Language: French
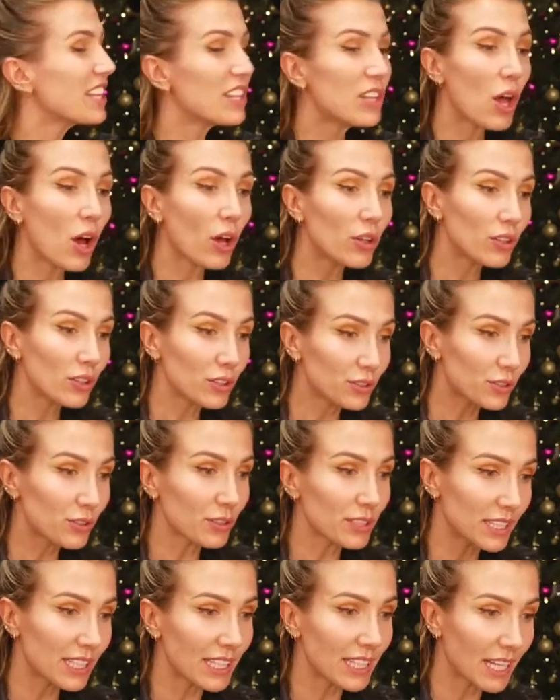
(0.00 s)
Non, non,
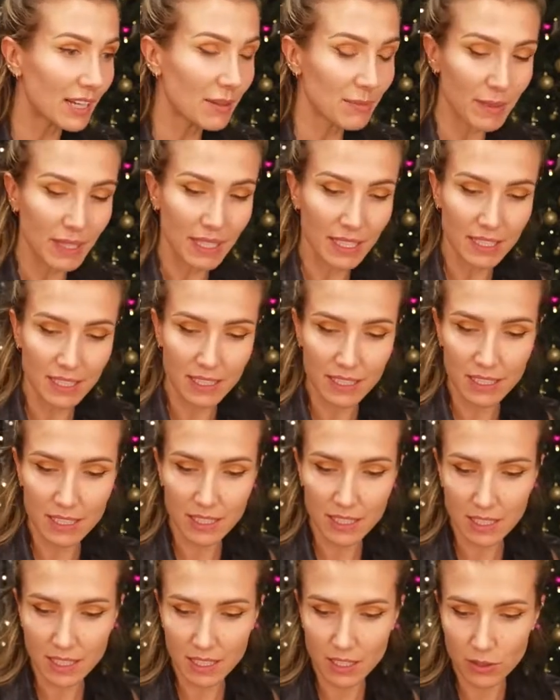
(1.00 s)
non, il est là, mais
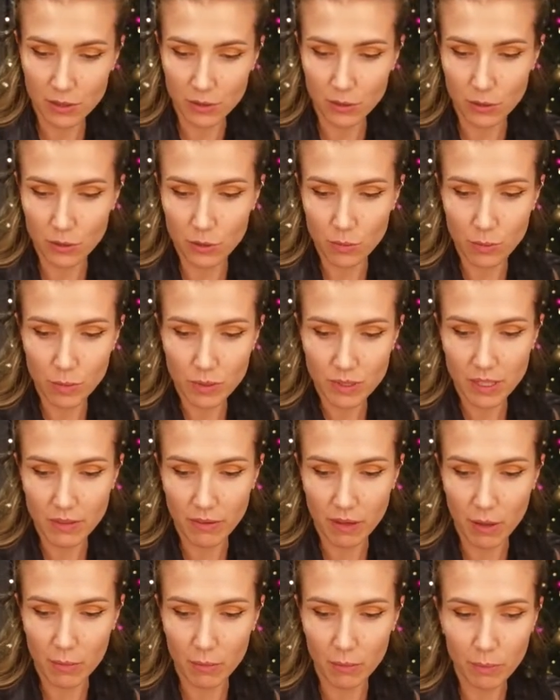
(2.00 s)
c'est juste que je pense
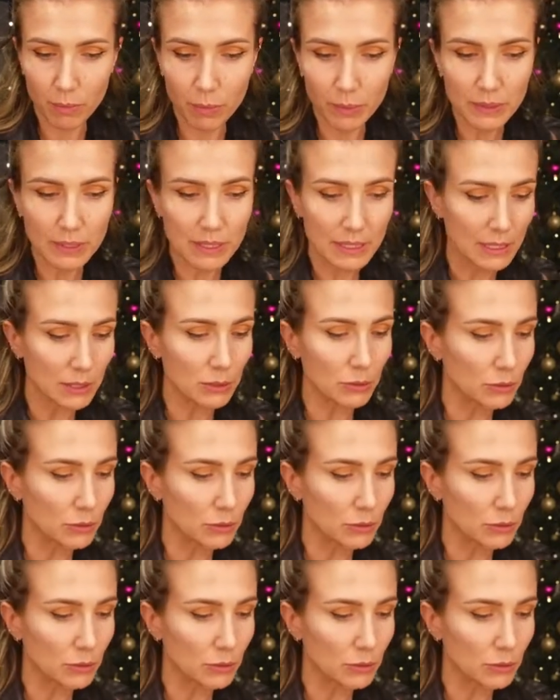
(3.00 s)
avoir un petit